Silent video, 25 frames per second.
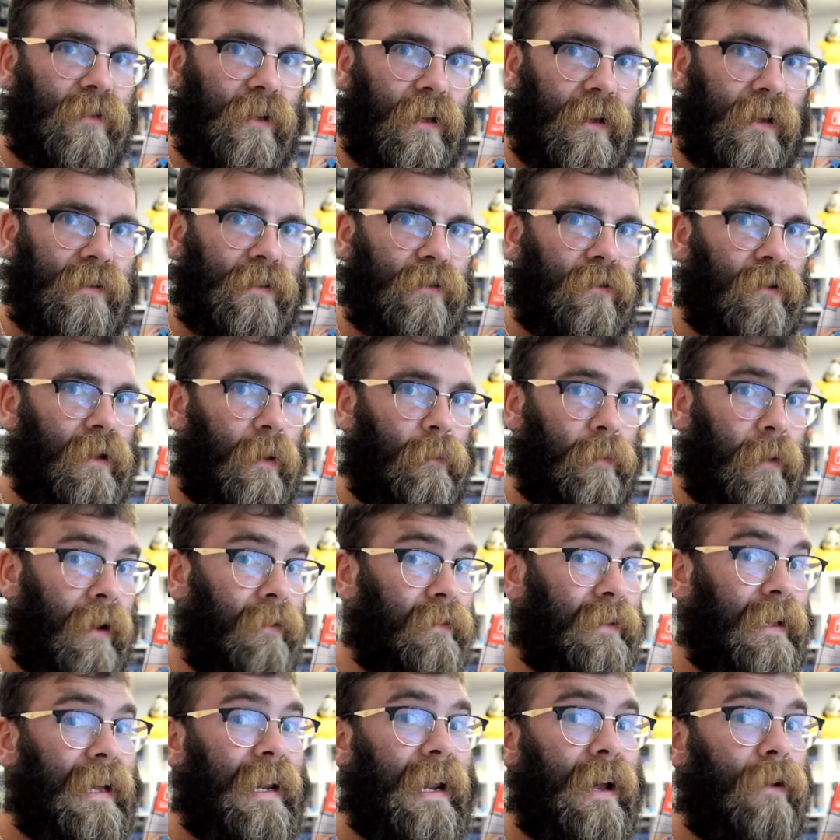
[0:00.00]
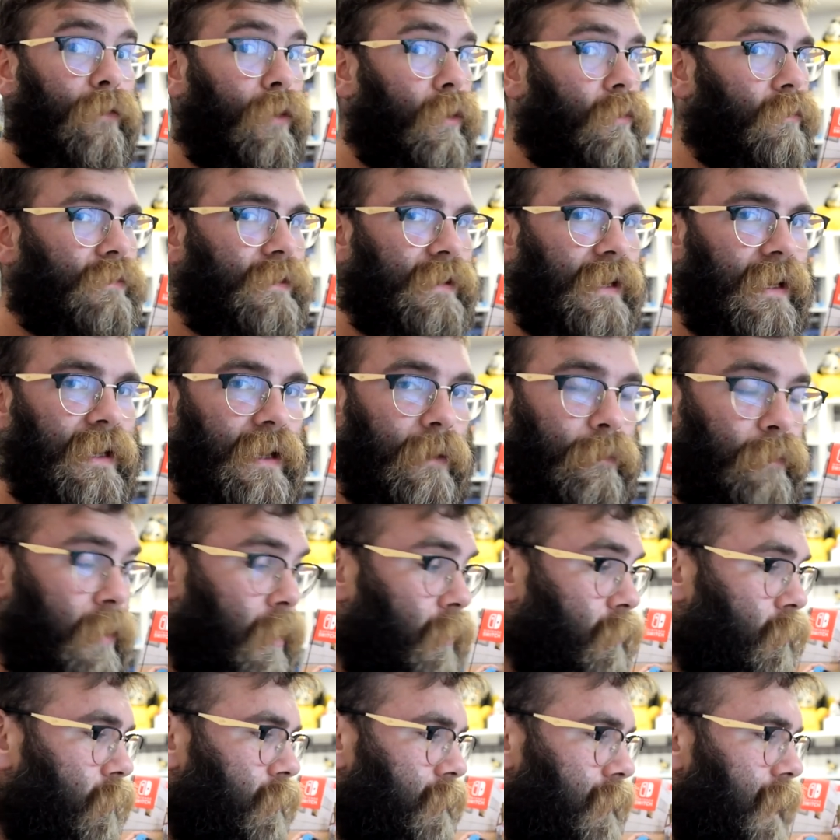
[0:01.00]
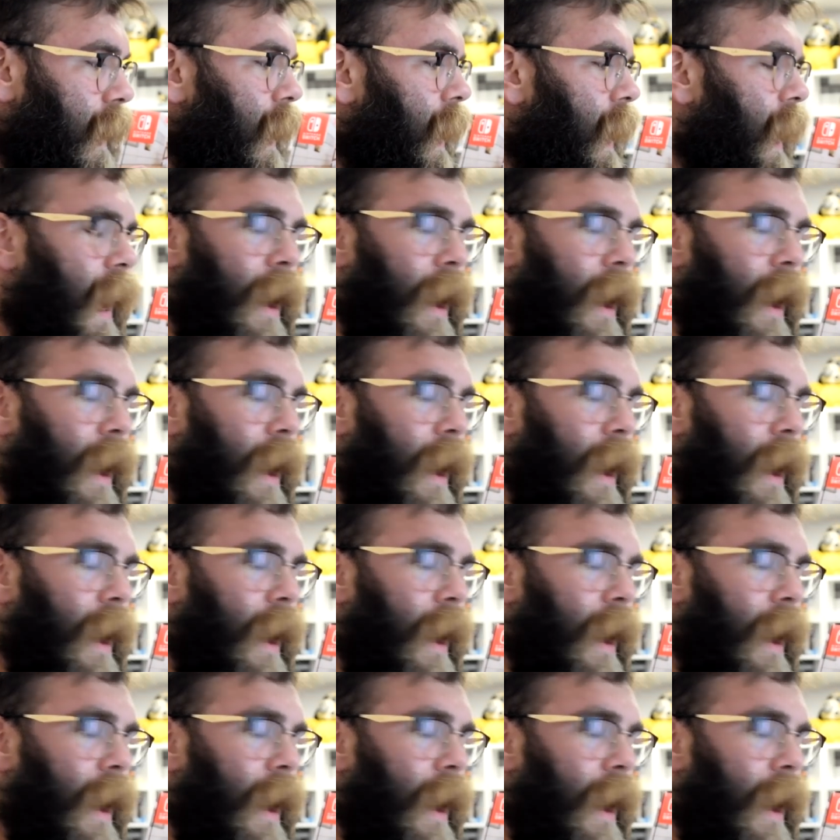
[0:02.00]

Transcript: że jest to naprawdę rewolucyjny produkt.